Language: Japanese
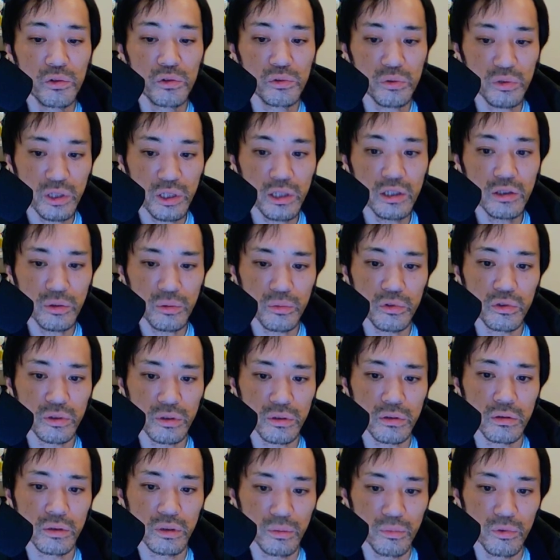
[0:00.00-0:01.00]
それでいいと思って
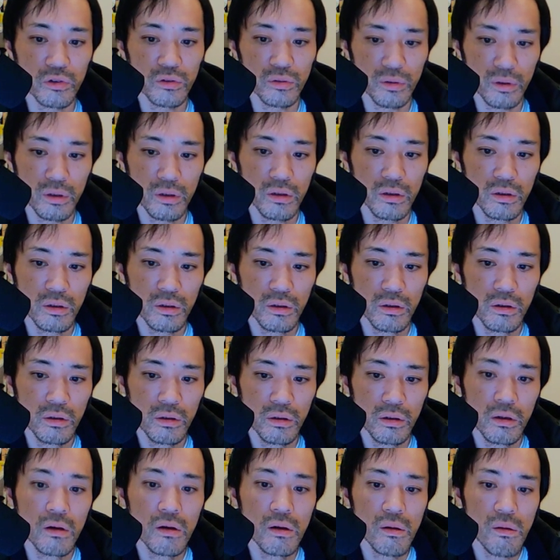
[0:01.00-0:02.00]
るんで僕は
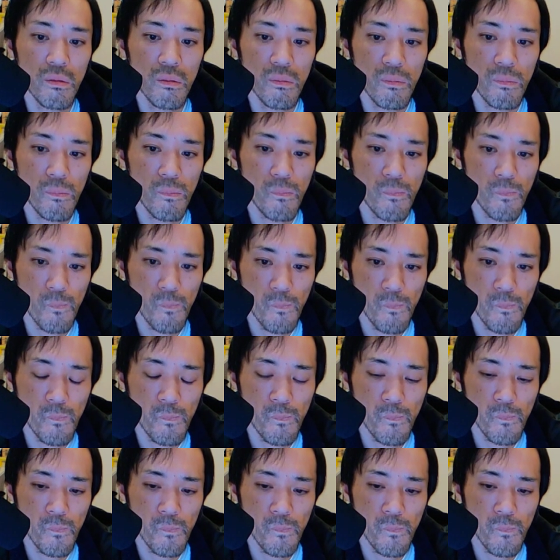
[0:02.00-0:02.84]
うん